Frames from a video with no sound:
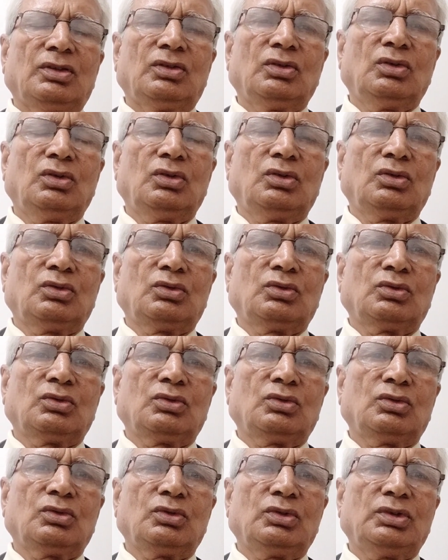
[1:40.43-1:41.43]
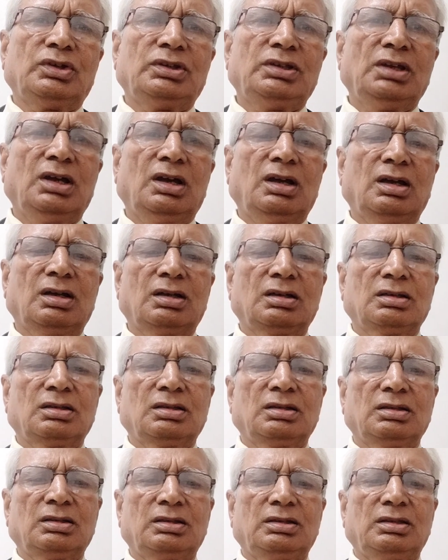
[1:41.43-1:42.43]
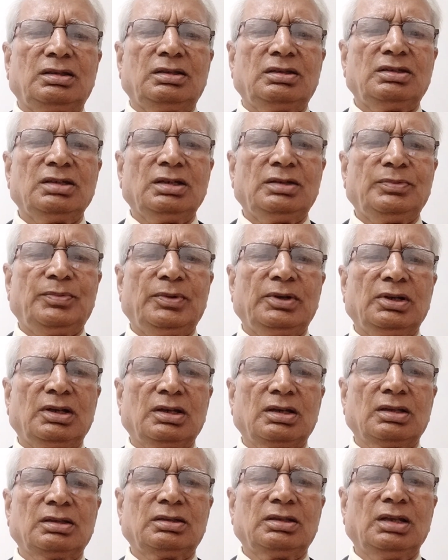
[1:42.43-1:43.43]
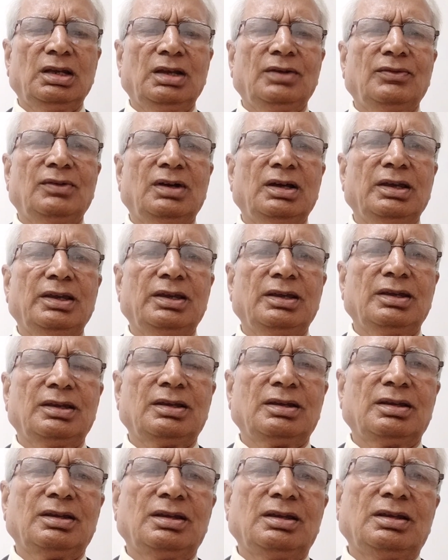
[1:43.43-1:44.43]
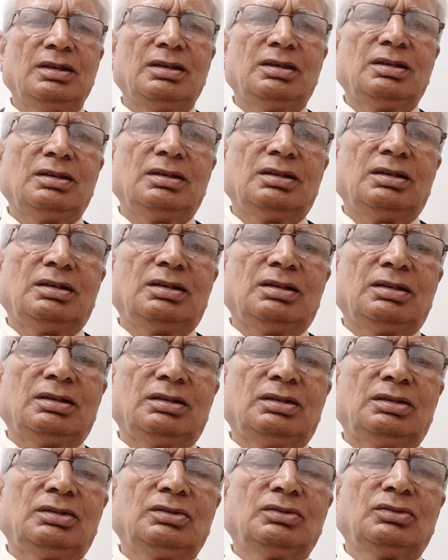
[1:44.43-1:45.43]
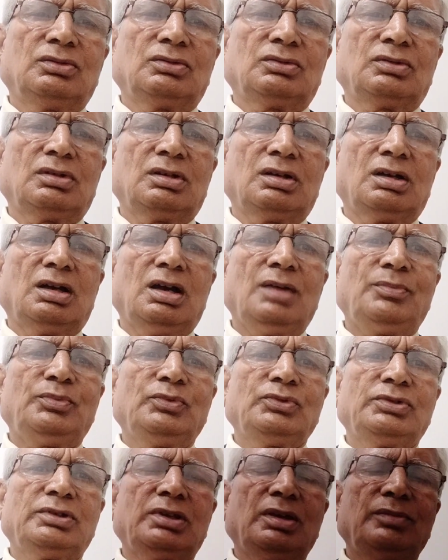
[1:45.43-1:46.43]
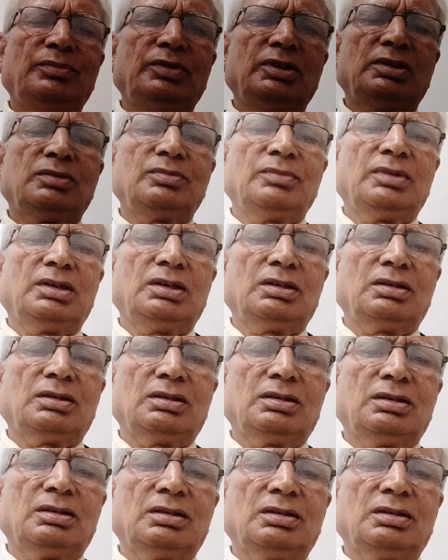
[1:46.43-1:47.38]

तो या चटपटा तला हुआ है तो आप उसके बीच में